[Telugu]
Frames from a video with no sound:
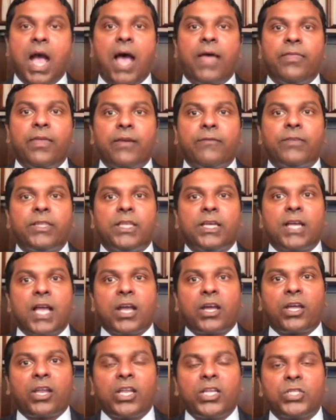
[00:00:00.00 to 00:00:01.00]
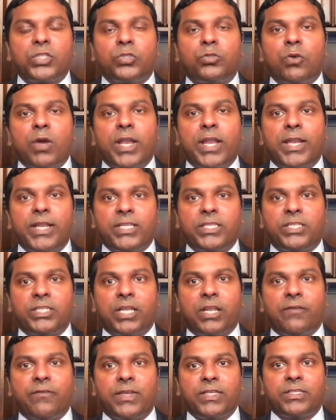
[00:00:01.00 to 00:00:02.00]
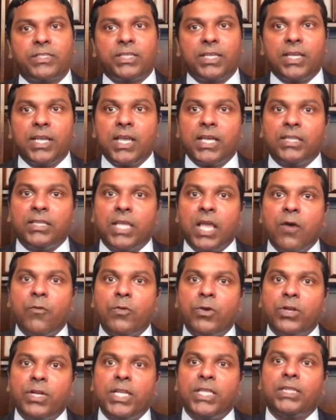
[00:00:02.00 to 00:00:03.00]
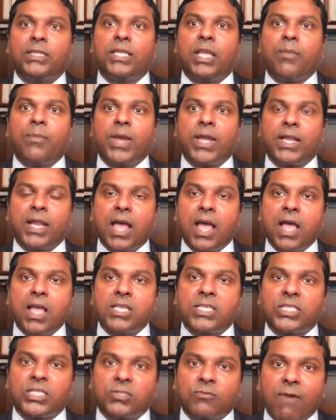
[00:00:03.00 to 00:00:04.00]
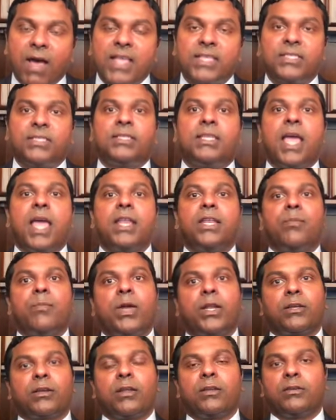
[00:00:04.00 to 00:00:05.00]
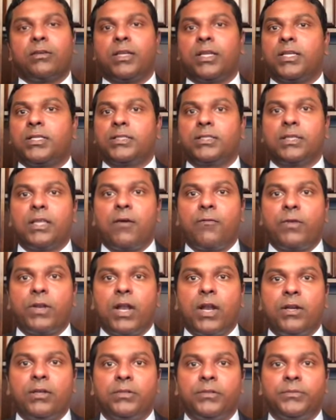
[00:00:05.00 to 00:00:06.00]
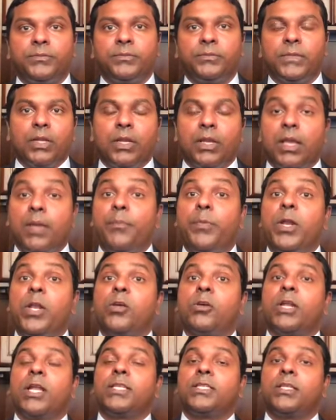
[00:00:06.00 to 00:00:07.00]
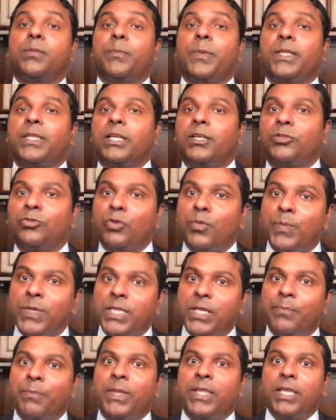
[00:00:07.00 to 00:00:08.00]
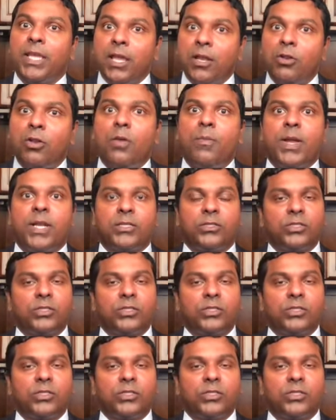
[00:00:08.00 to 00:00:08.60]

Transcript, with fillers: అదేవిధంగా క్రీస్తు అనే నిచ్చెన వేసి దేవుడు నిత్యమైన స్వాస్థ్యాన్ని మనకు అనుగ్రహిస్తా ఉన్నాడు ఎబ్రిలకు రాసిన పత్రిక తొమ్మిది పదిహేనులో మనం